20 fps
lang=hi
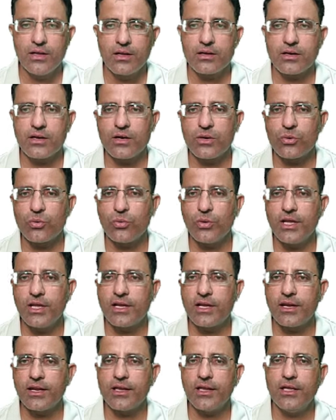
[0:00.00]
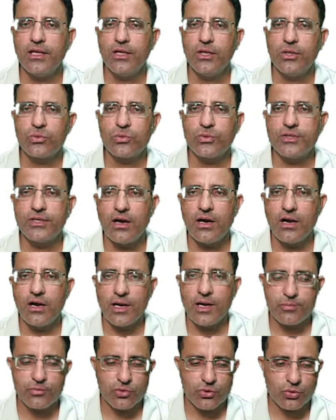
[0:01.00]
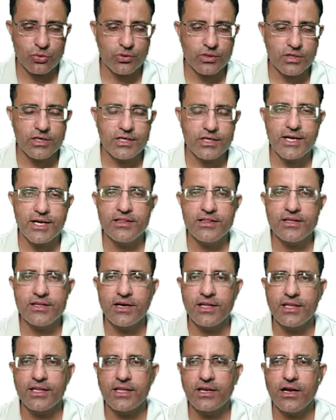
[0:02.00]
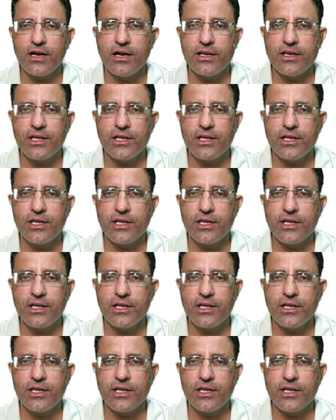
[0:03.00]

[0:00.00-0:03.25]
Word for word: कंट्रोल ये करेंगे तो यहाँ आपको टोटल डिटेल दिखा देगा